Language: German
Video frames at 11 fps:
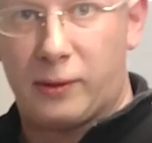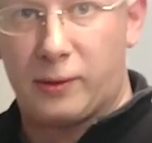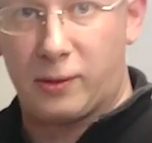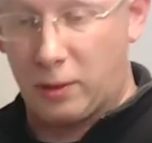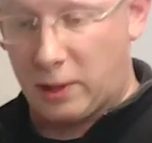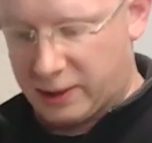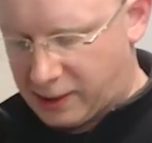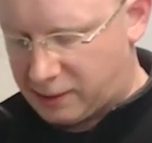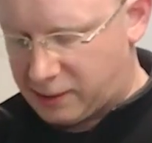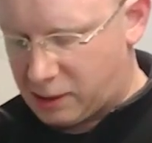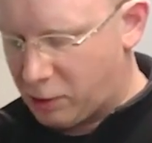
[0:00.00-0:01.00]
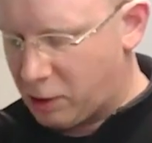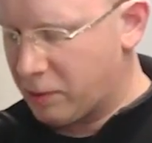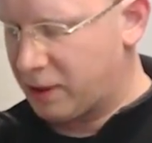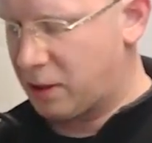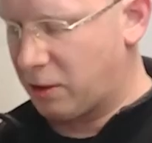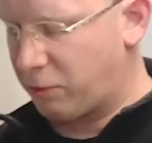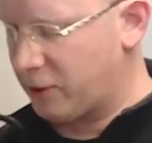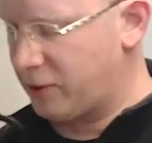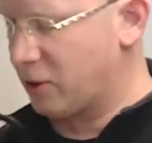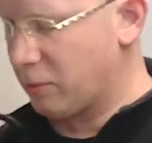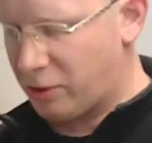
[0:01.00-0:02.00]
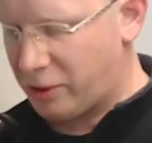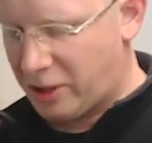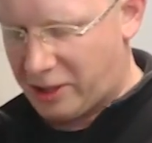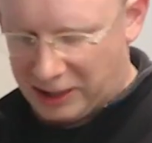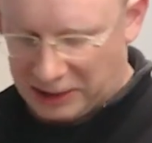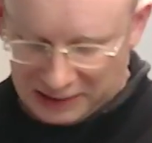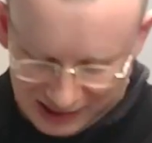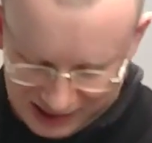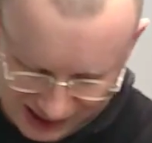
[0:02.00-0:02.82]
So, als nächstes bauen wir jetzt die Pfostenbohrer rein, die ihr